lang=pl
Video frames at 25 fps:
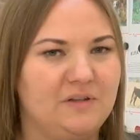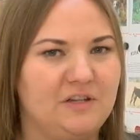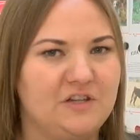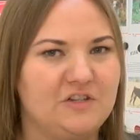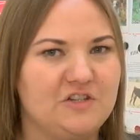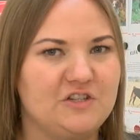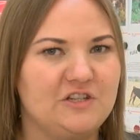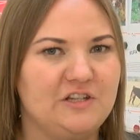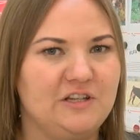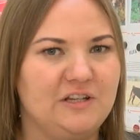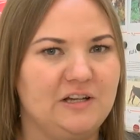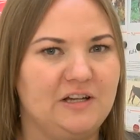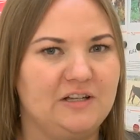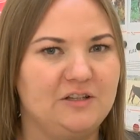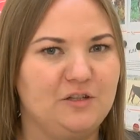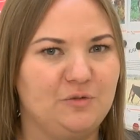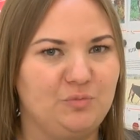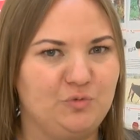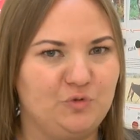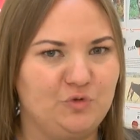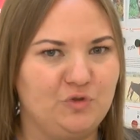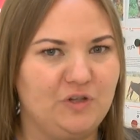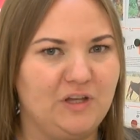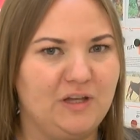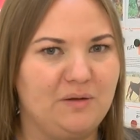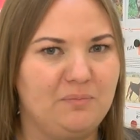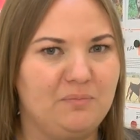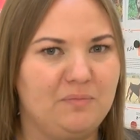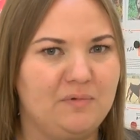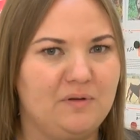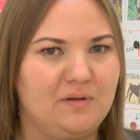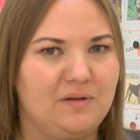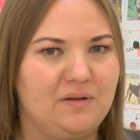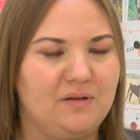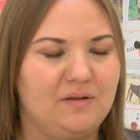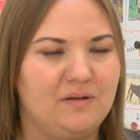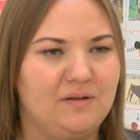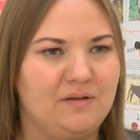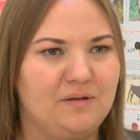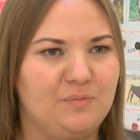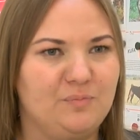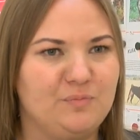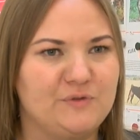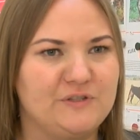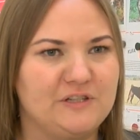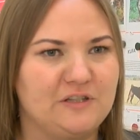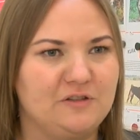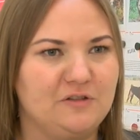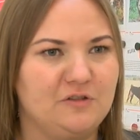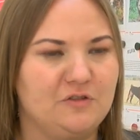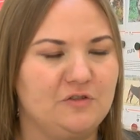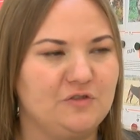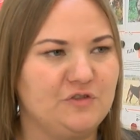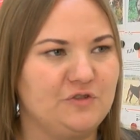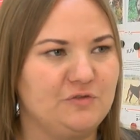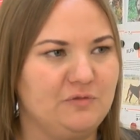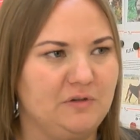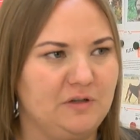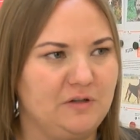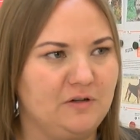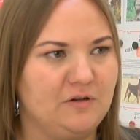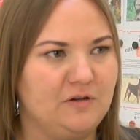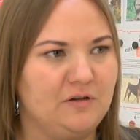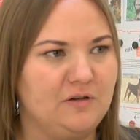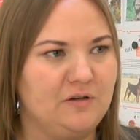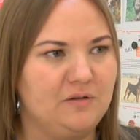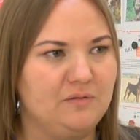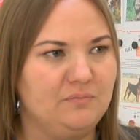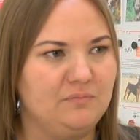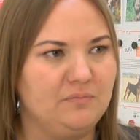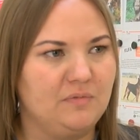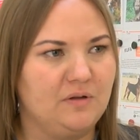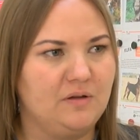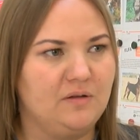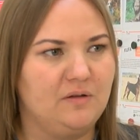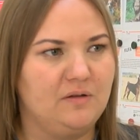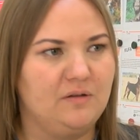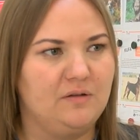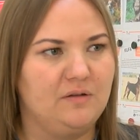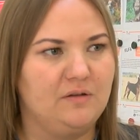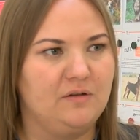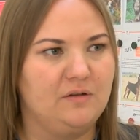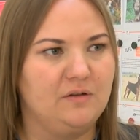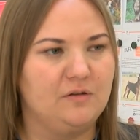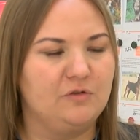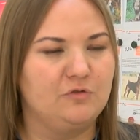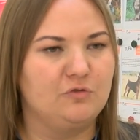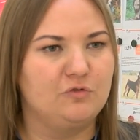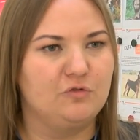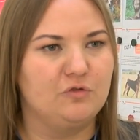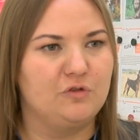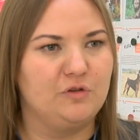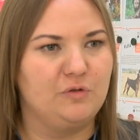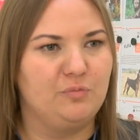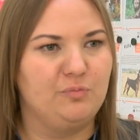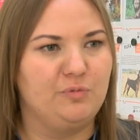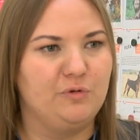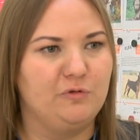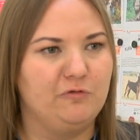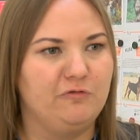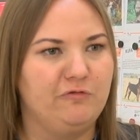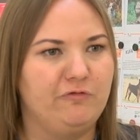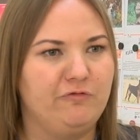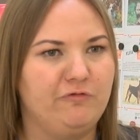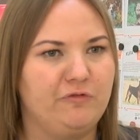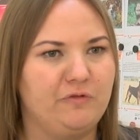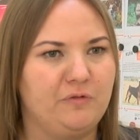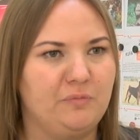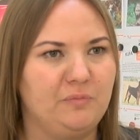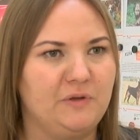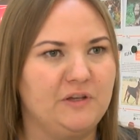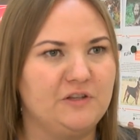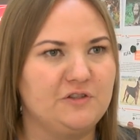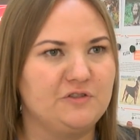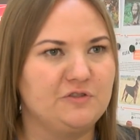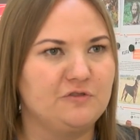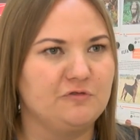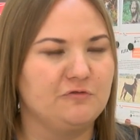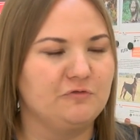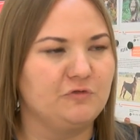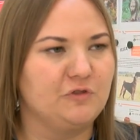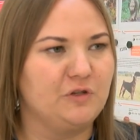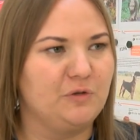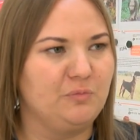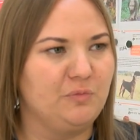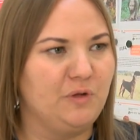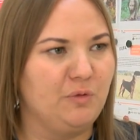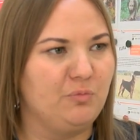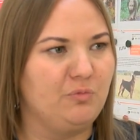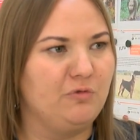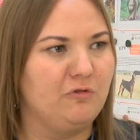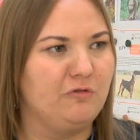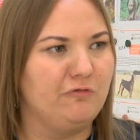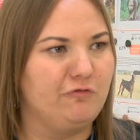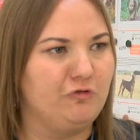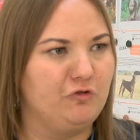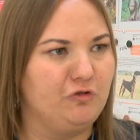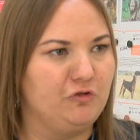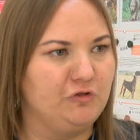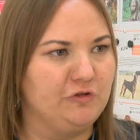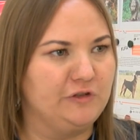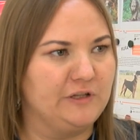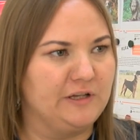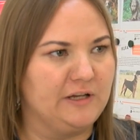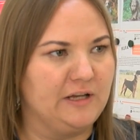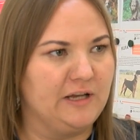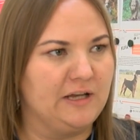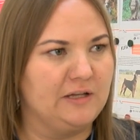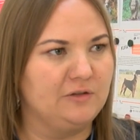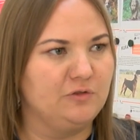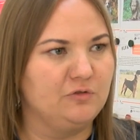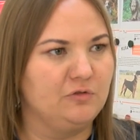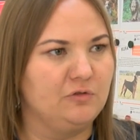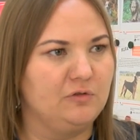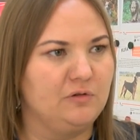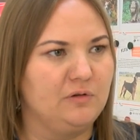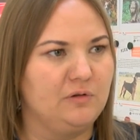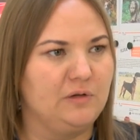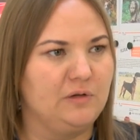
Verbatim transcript: Jeśli adoptujemy psa dorosłego, e, który był w miejscu, w którym nie było wolontariatu